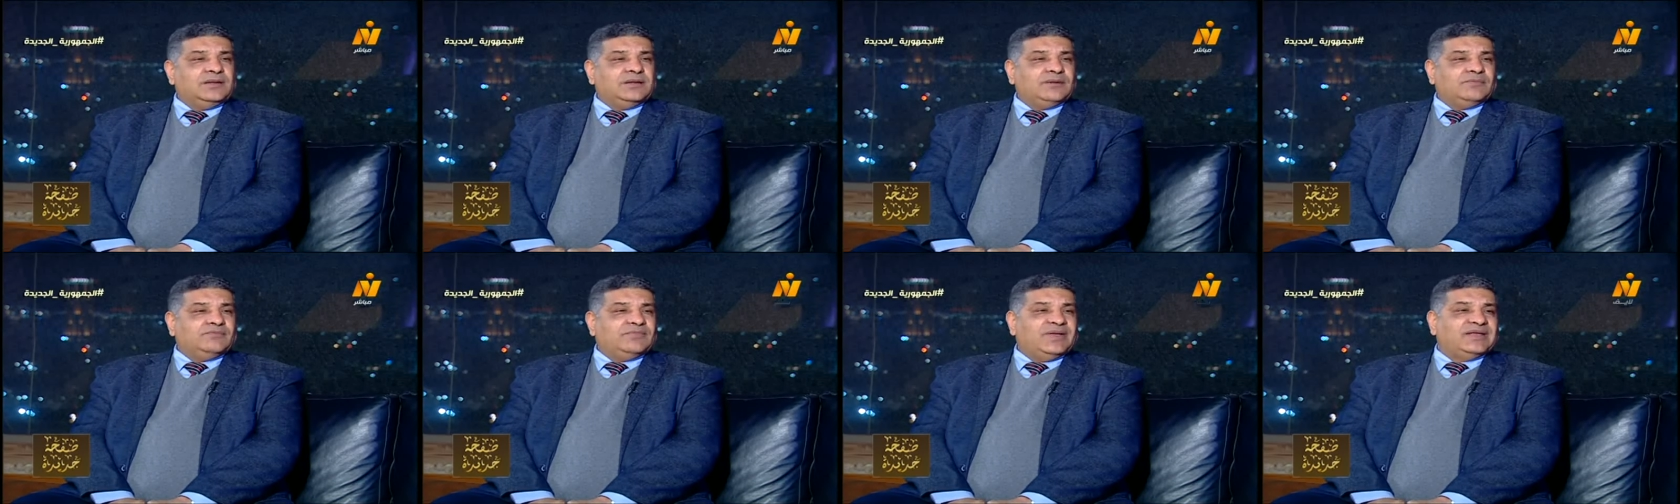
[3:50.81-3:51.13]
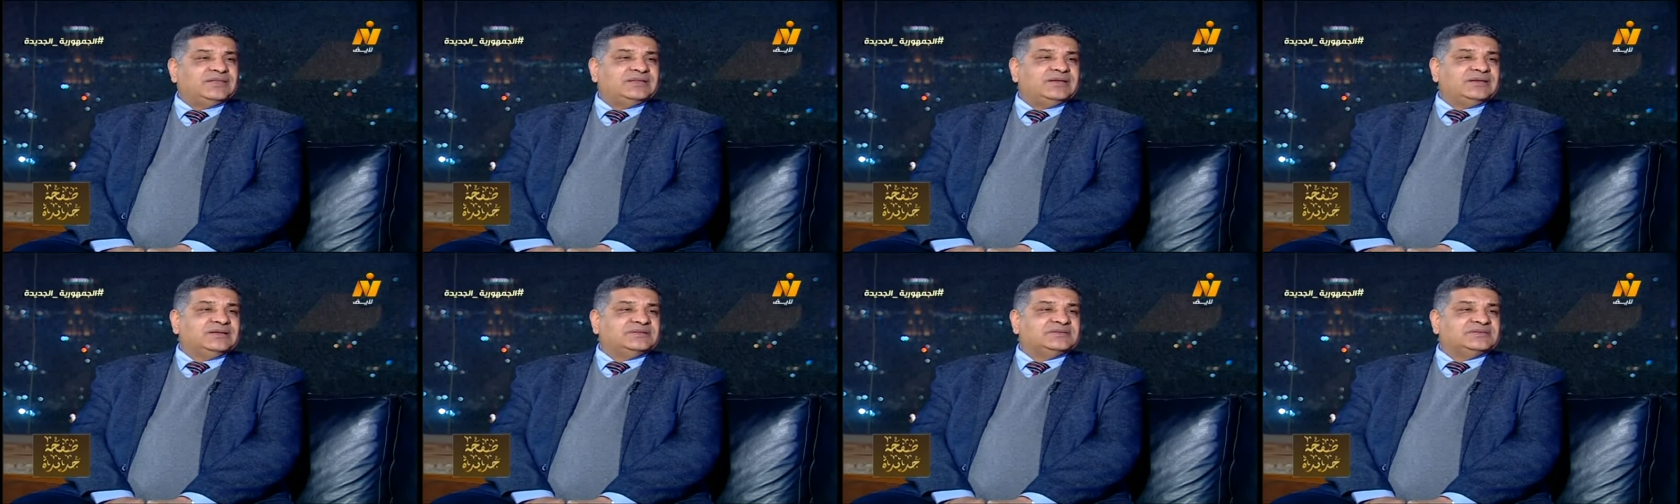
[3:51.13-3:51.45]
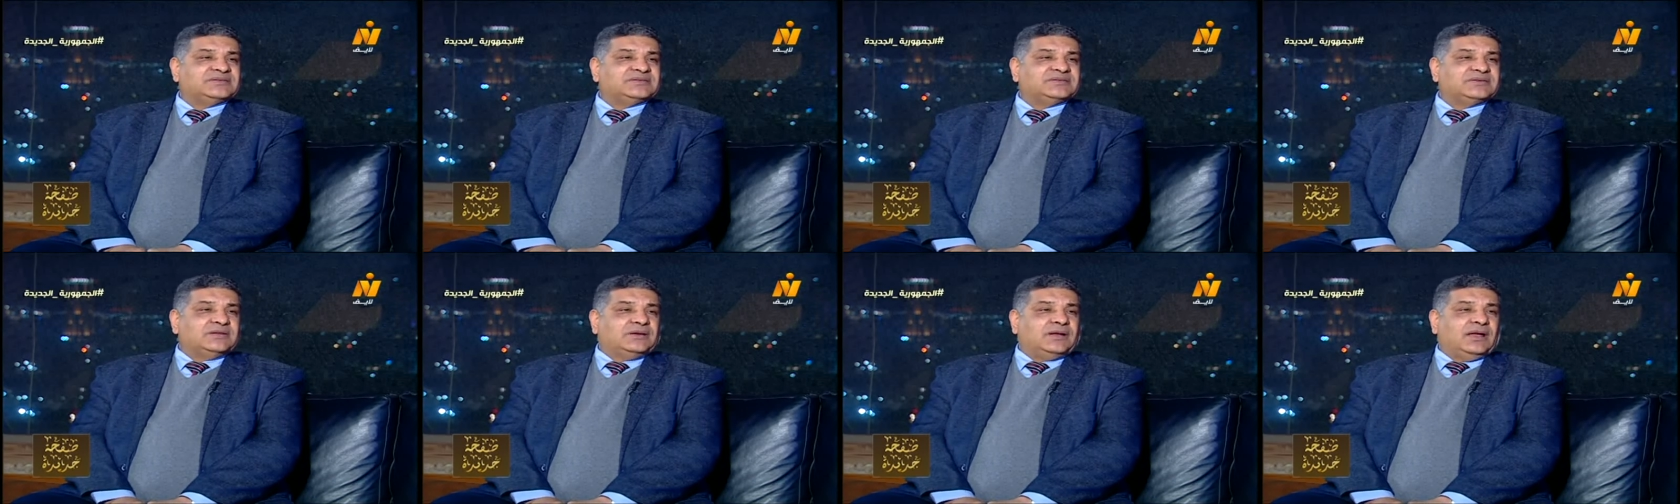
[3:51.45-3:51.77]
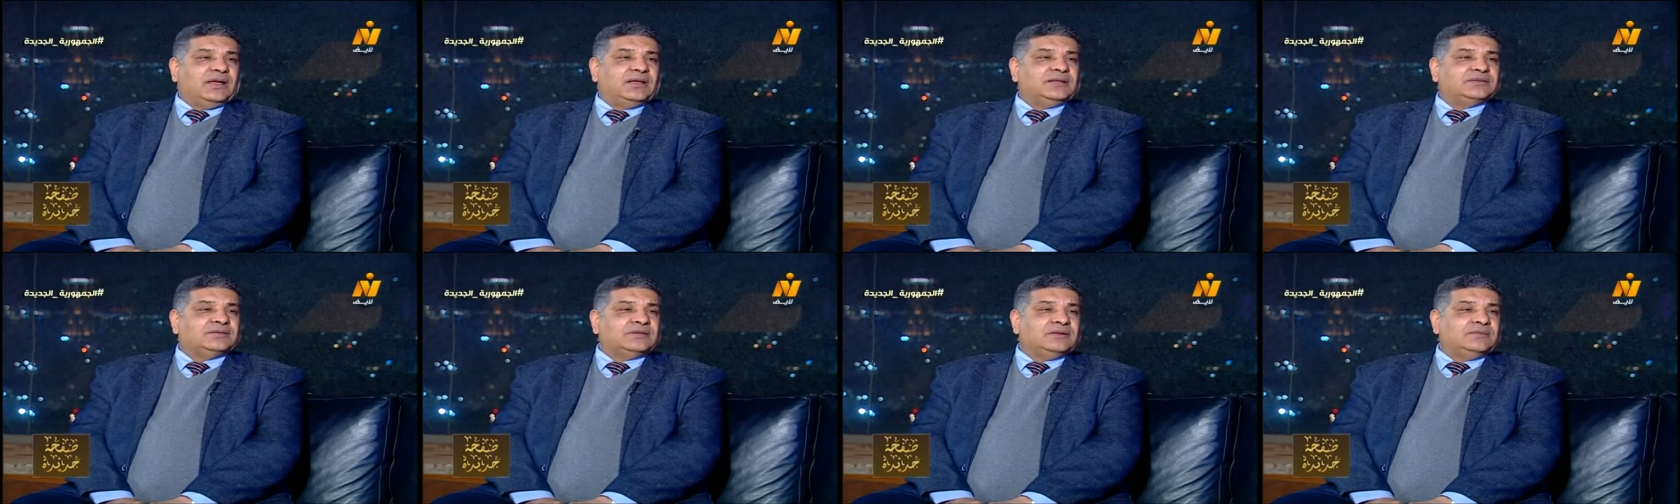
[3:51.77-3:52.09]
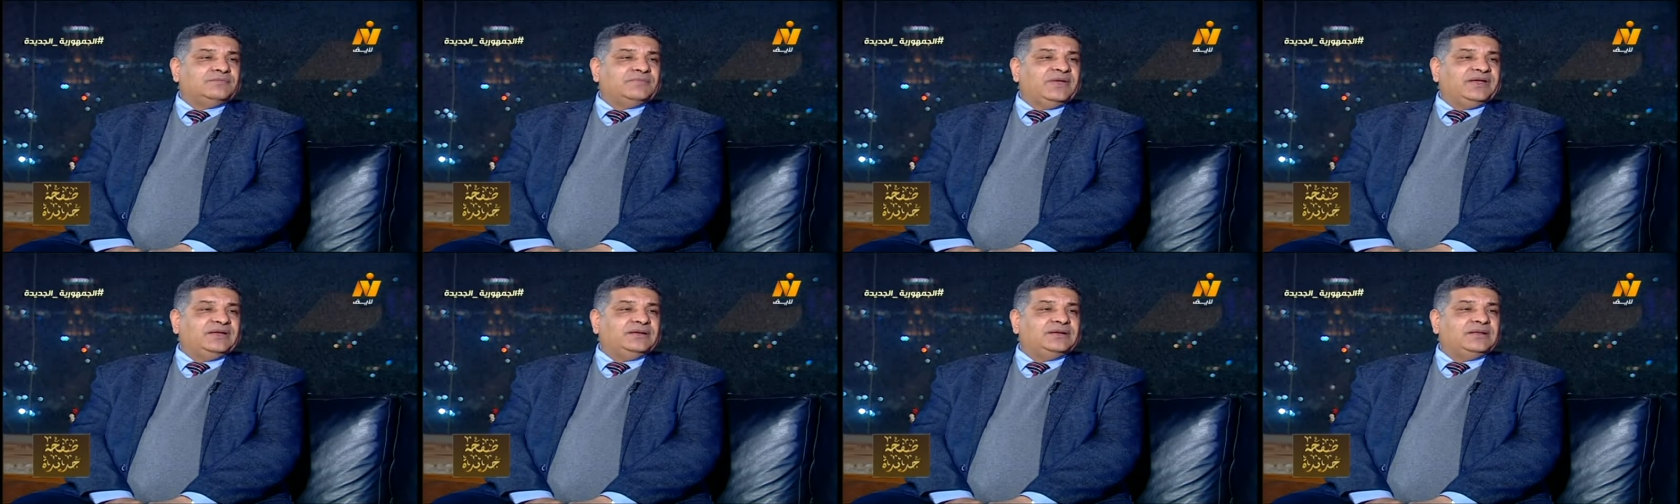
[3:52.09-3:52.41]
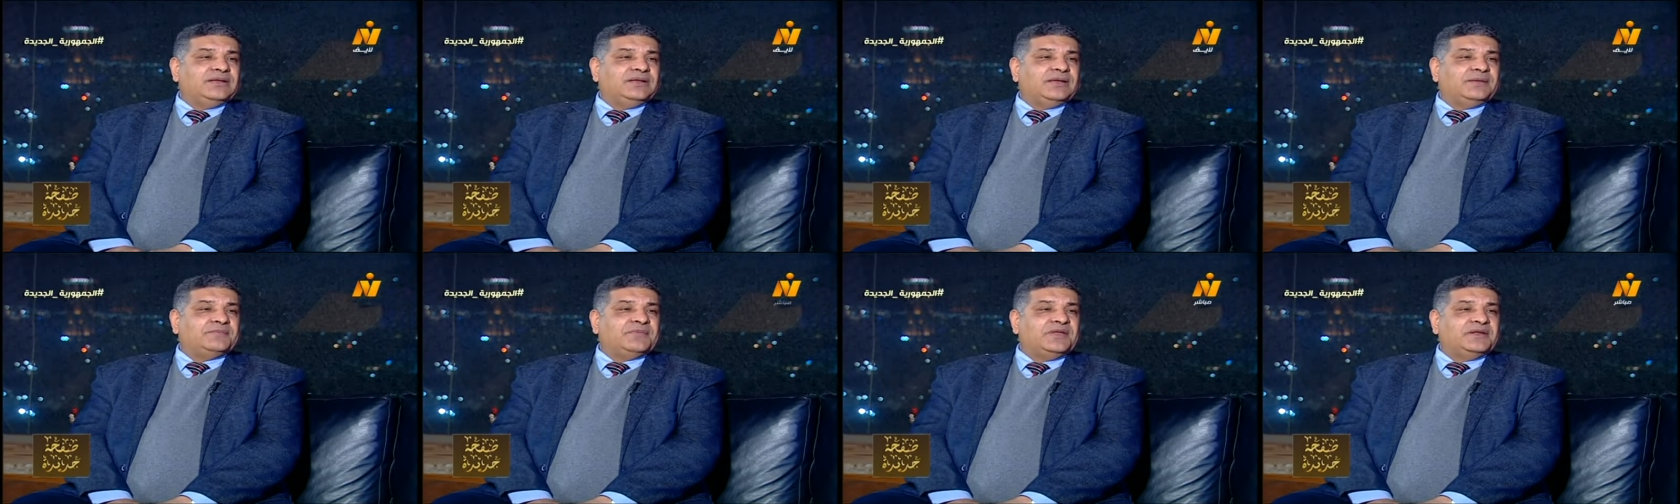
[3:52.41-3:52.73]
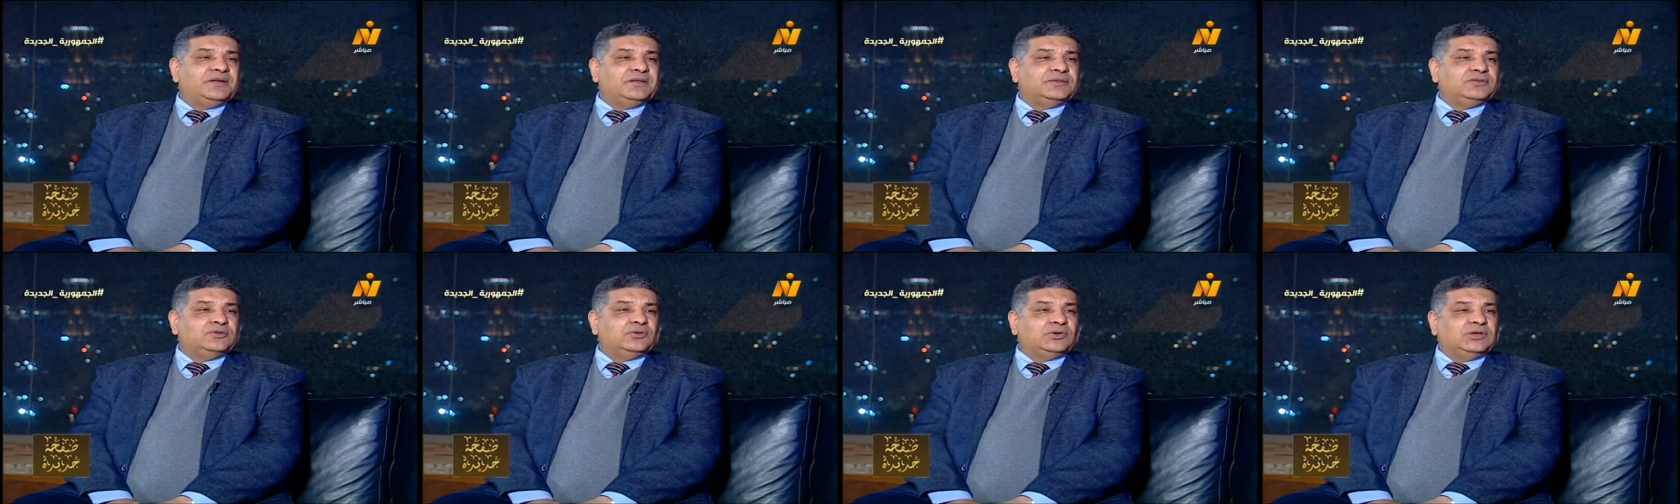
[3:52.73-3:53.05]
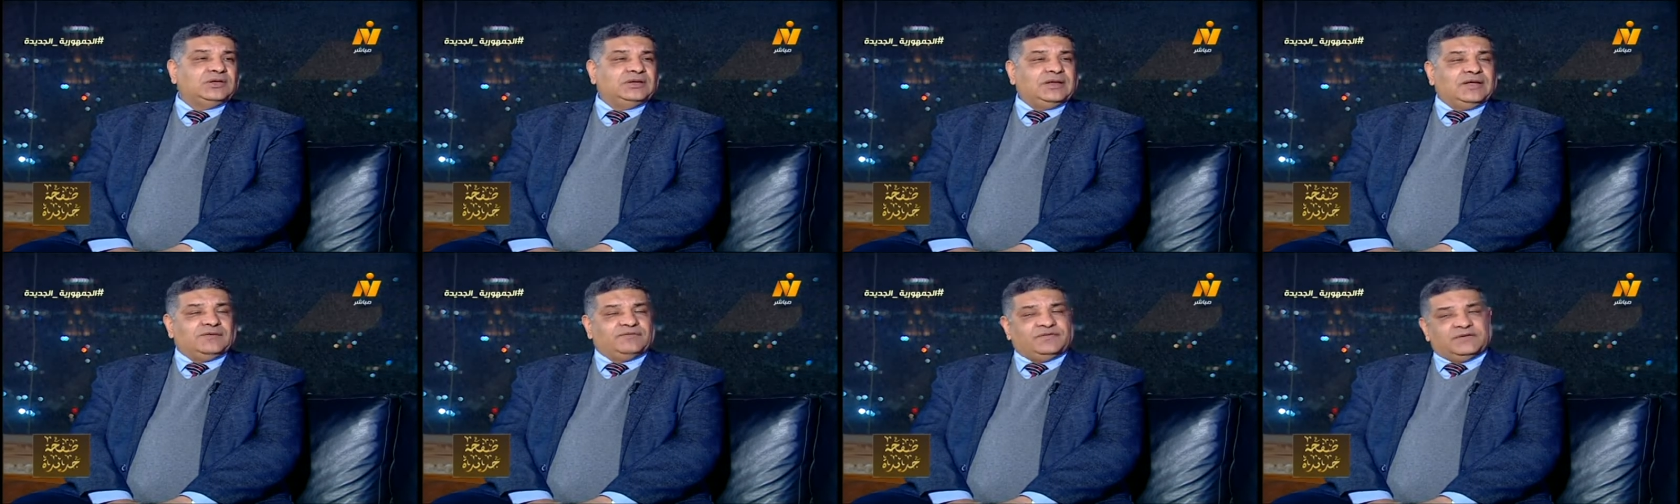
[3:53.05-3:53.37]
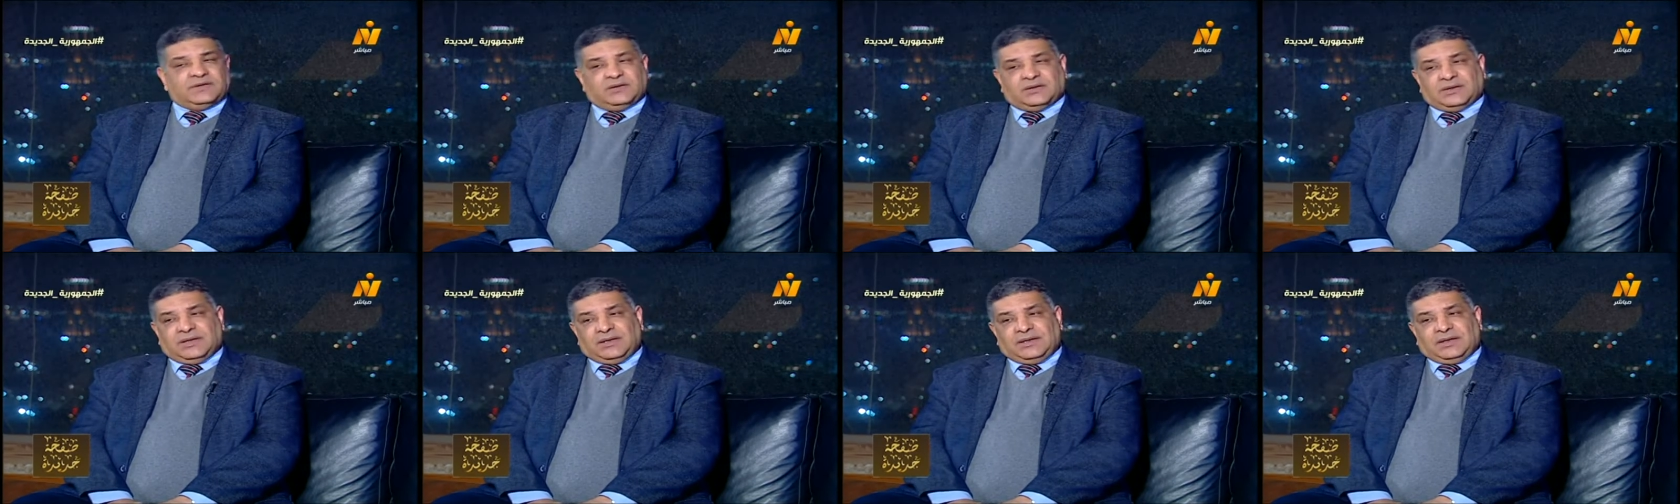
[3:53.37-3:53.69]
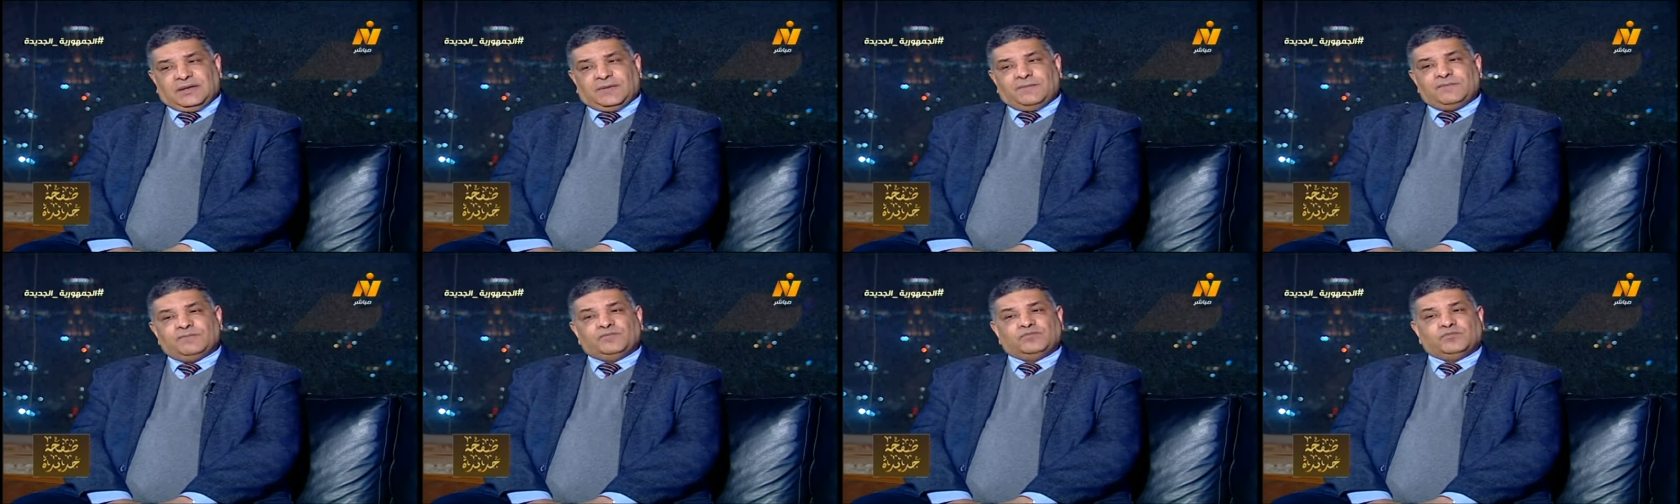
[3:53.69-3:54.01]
بدات الصراعات البينيه بين الدول الافريقيه